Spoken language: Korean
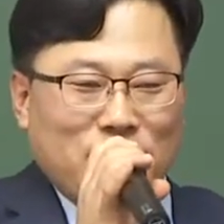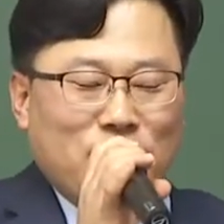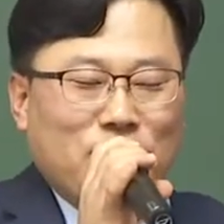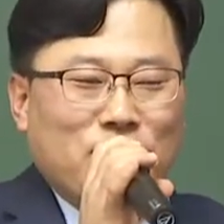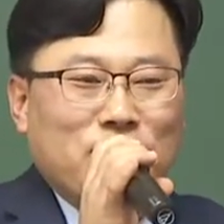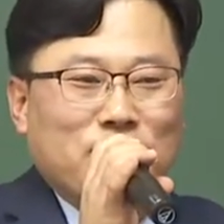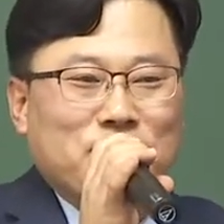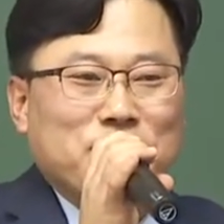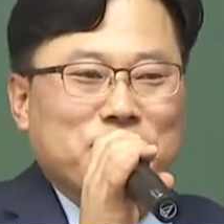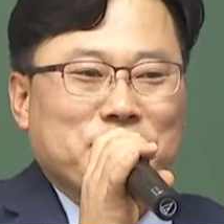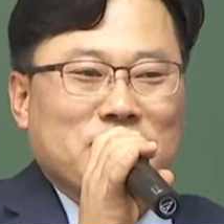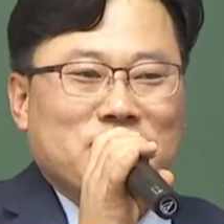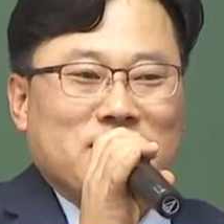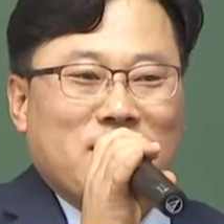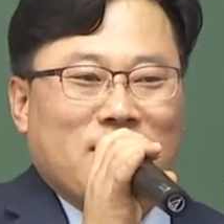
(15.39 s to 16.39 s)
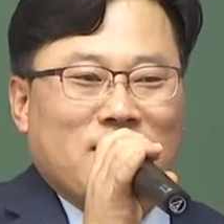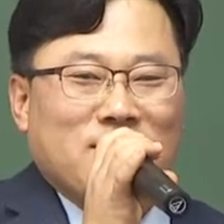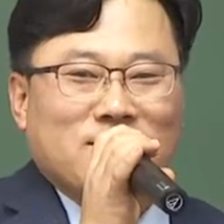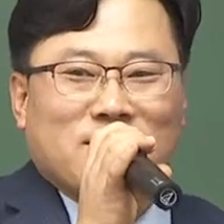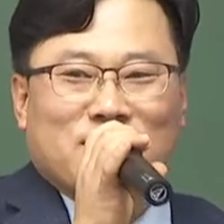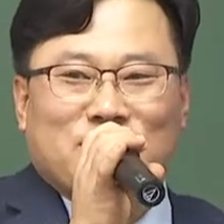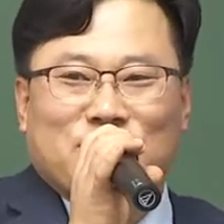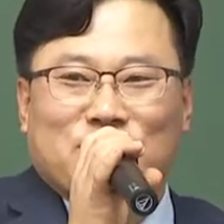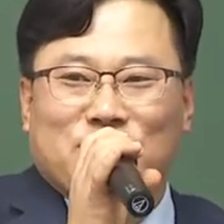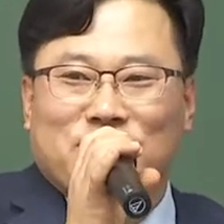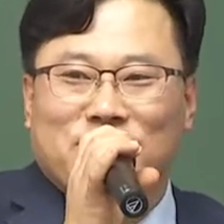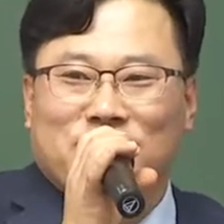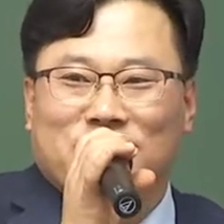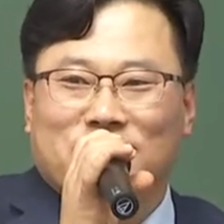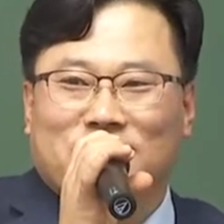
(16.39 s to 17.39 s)
어, 스타
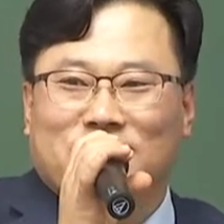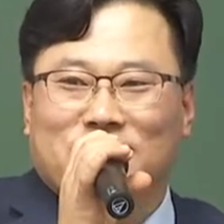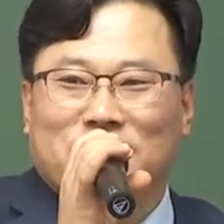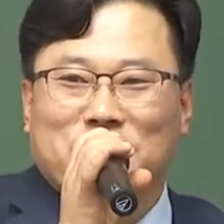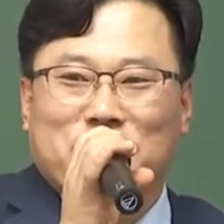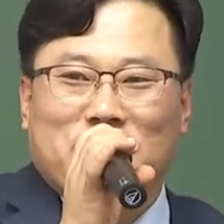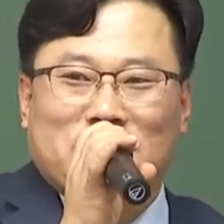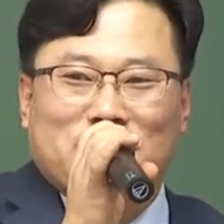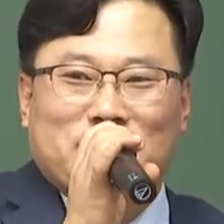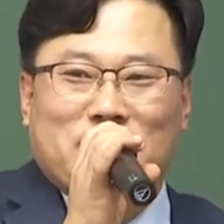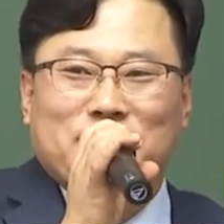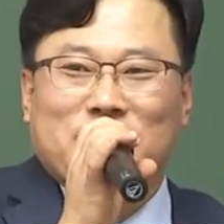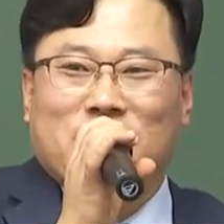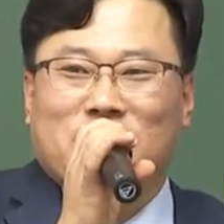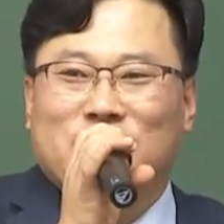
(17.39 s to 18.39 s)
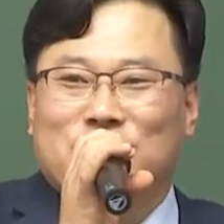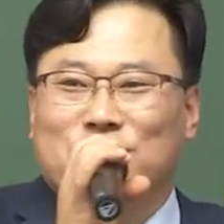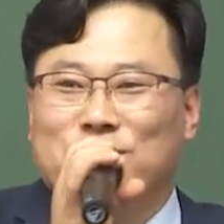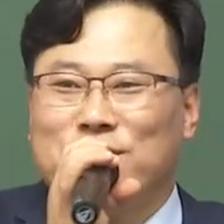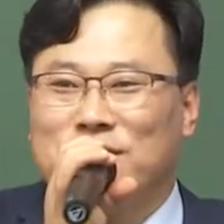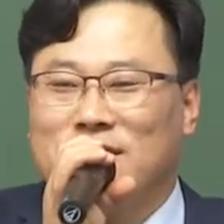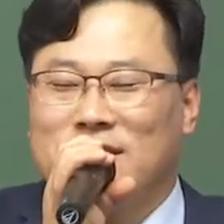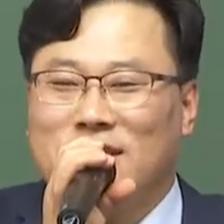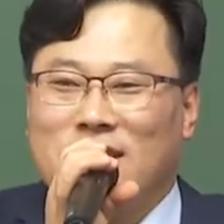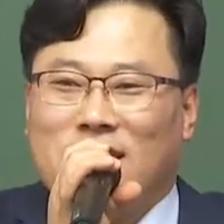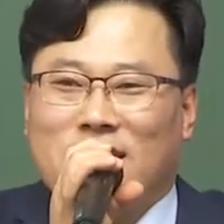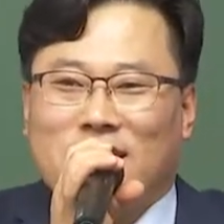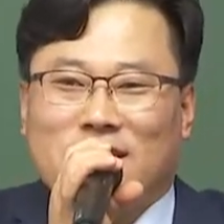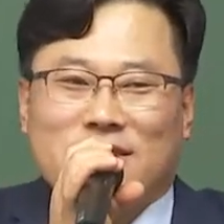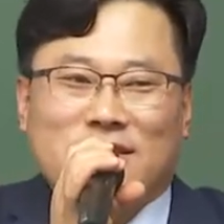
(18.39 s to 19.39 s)
강사시죠? 예, 말씀 참 잘하시고
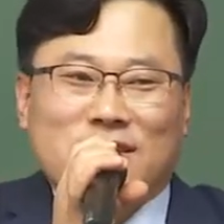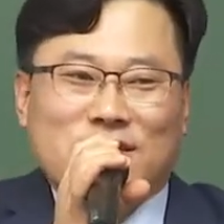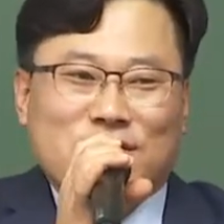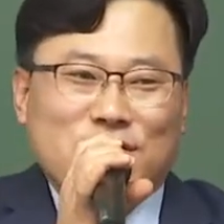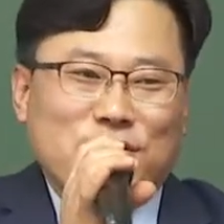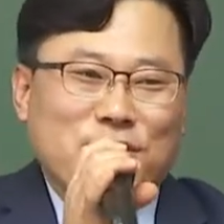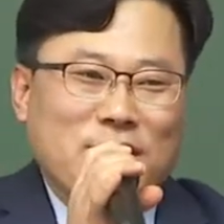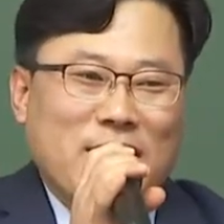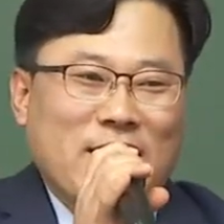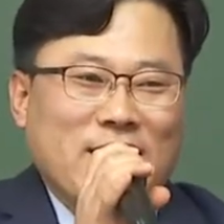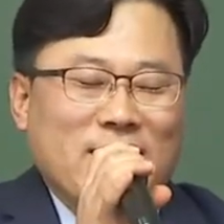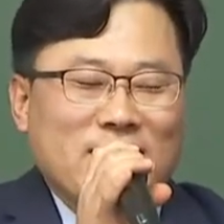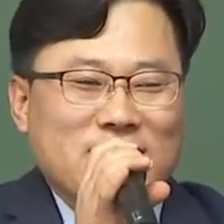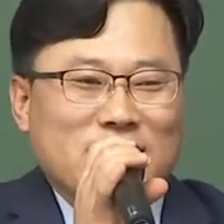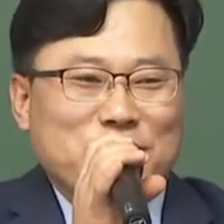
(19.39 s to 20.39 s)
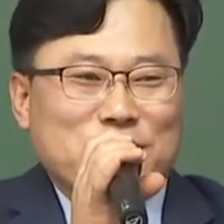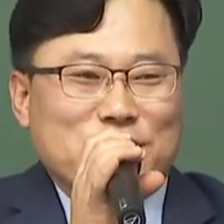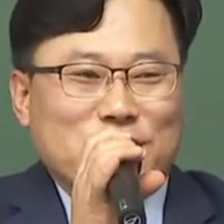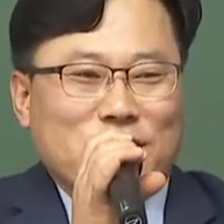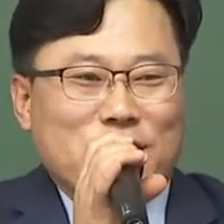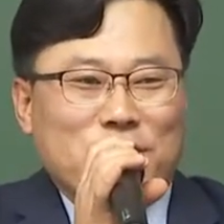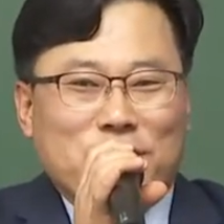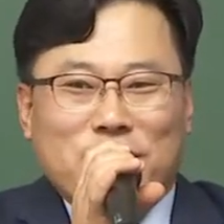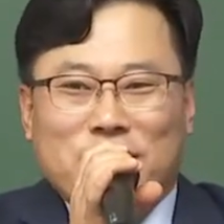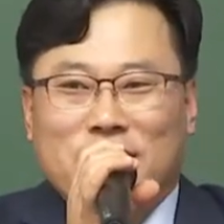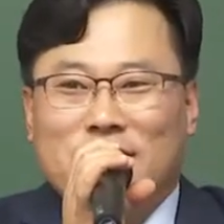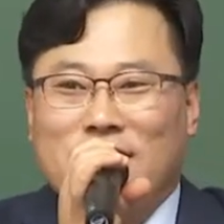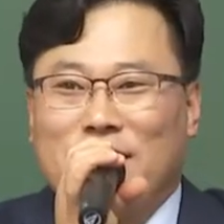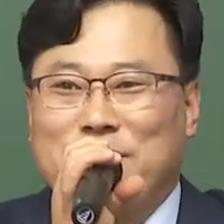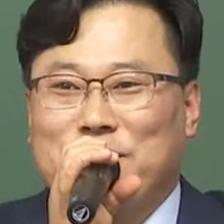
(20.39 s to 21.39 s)
아까 얘기했죠? 강의가 재밌어
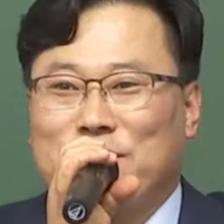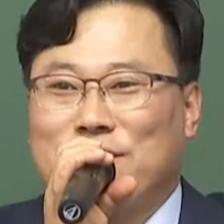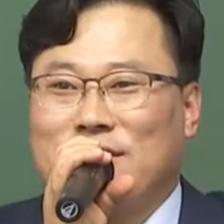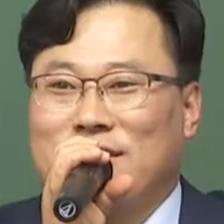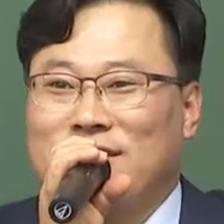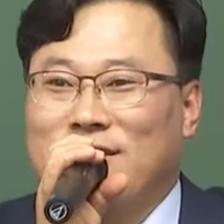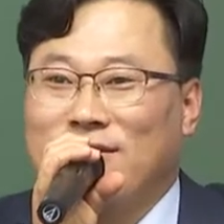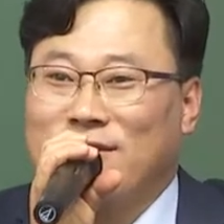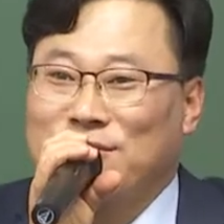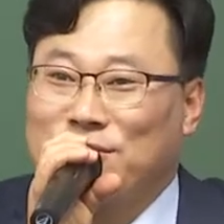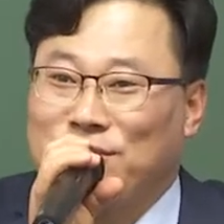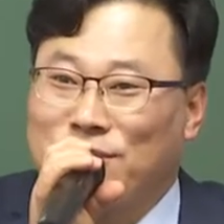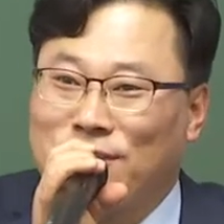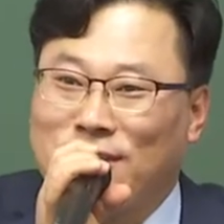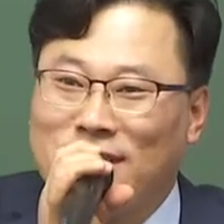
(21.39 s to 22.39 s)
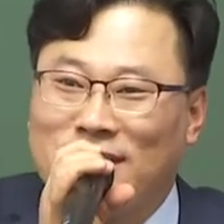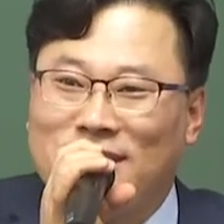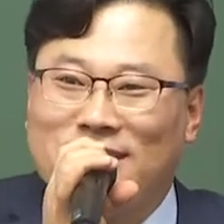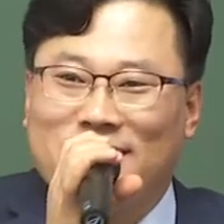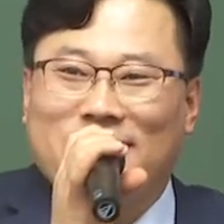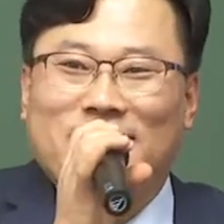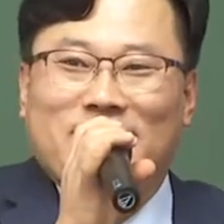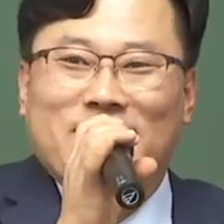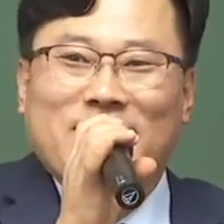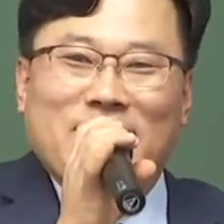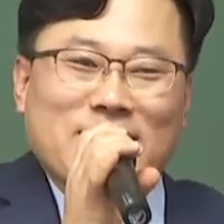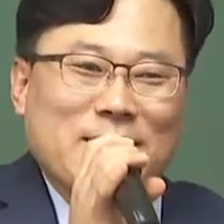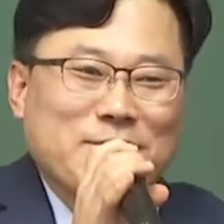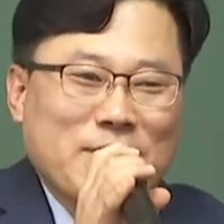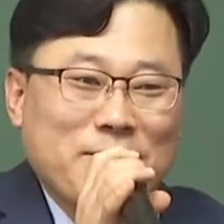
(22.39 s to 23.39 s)
합격을 한다고 하셨던가? 예,
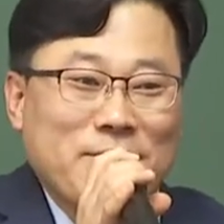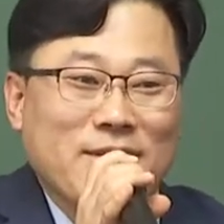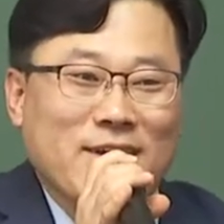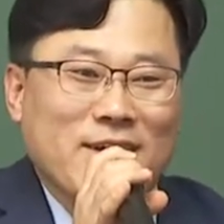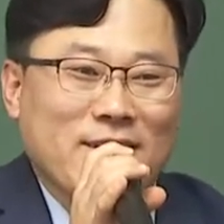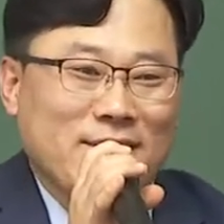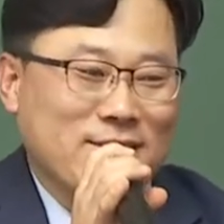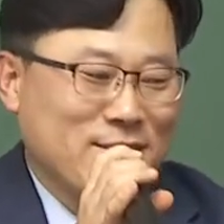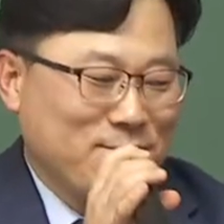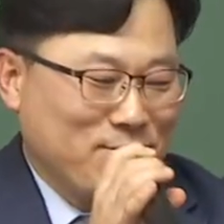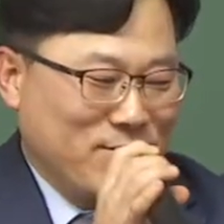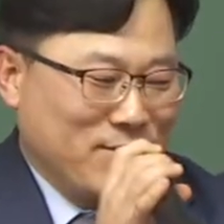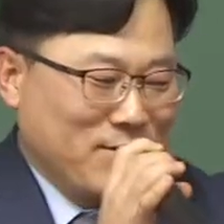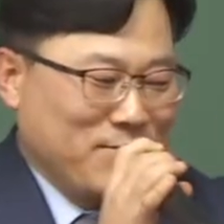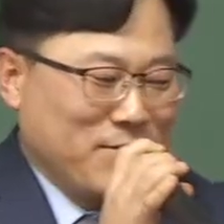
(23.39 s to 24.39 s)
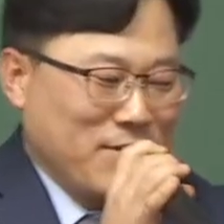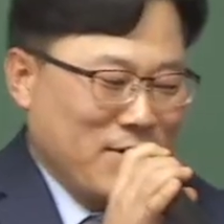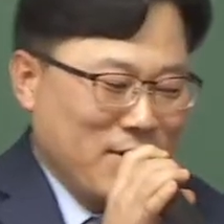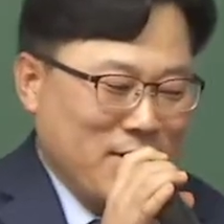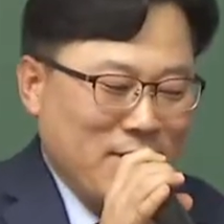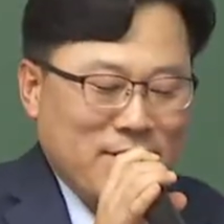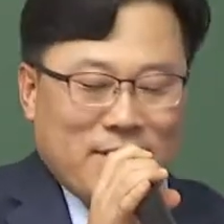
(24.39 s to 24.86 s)
참 재밌는 강의 하시는 분이십니다.